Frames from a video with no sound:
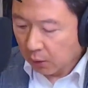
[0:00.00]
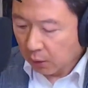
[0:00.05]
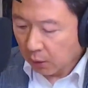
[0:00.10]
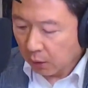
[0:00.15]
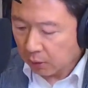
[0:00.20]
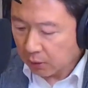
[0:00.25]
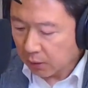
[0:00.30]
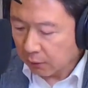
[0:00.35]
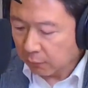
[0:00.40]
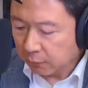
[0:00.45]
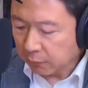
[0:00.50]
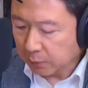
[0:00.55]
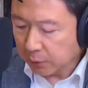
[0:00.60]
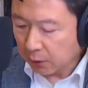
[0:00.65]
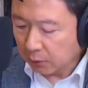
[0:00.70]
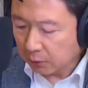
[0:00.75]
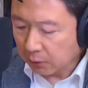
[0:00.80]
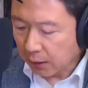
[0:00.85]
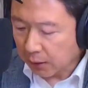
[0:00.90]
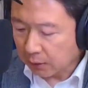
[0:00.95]
哦，涨幅比
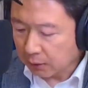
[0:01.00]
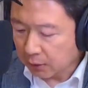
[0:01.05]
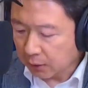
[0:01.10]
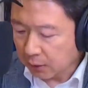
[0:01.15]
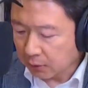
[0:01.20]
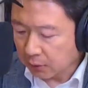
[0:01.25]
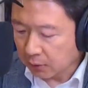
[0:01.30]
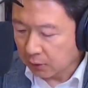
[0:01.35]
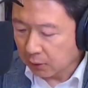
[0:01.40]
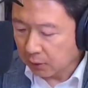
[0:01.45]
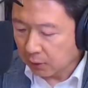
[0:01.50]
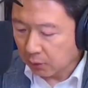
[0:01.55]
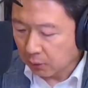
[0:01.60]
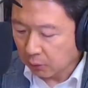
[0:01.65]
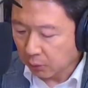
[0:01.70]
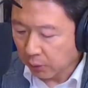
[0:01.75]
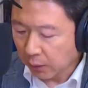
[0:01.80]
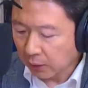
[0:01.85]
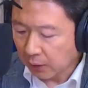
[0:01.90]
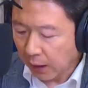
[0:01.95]
较大的像是
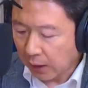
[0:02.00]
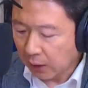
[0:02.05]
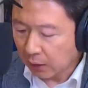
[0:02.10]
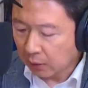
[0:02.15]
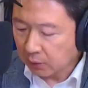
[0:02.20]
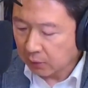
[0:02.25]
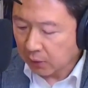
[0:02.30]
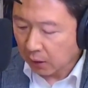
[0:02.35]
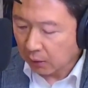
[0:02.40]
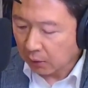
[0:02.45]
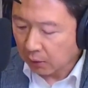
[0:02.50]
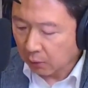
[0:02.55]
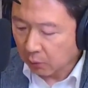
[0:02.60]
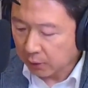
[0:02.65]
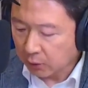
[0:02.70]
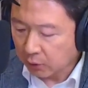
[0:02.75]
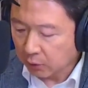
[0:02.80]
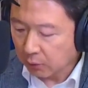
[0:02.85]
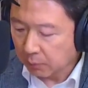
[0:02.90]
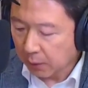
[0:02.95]
辉达涨了
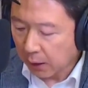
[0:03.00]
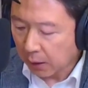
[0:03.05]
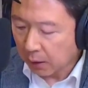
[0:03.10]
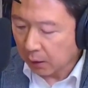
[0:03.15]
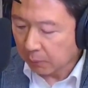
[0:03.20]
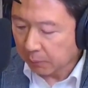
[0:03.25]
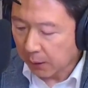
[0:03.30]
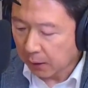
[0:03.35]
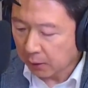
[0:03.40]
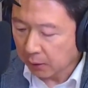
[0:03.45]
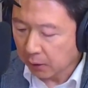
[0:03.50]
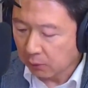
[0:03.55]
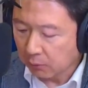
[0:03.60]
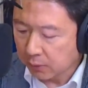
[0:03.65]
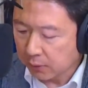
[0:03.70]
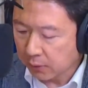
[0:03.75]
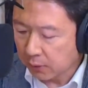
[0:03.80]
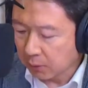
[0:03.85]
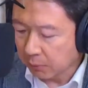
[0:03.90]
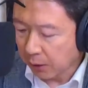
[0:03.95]
快 百分之九 八点五
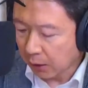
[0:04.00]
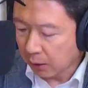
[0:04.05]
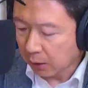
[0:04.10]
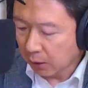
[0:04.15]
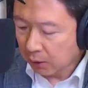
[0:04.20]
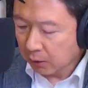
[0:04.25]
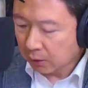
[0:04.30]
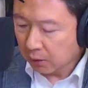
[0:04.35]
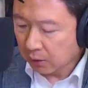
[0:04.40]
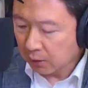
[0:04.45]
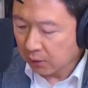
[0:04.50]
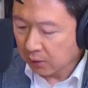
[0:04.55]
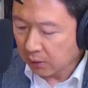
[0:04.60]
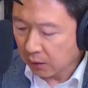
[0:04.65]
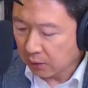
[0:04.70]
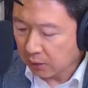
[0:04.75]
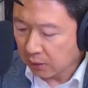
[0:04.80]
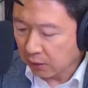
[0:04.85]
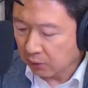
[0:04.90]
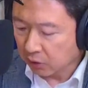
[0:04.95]
四%， 特斯
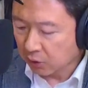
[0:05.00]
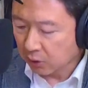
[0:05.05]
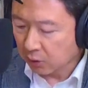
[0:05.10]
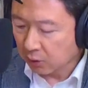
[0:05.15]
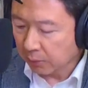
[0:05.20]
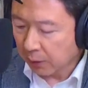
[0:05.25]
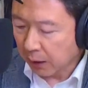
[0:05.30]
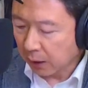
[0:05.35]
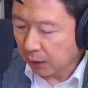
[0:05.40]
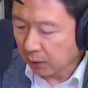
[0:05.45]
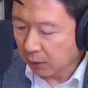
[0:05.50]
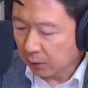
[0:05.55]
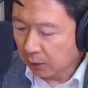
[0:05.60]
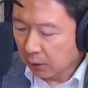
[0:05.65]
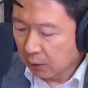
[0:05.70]
拉涨 百分之十、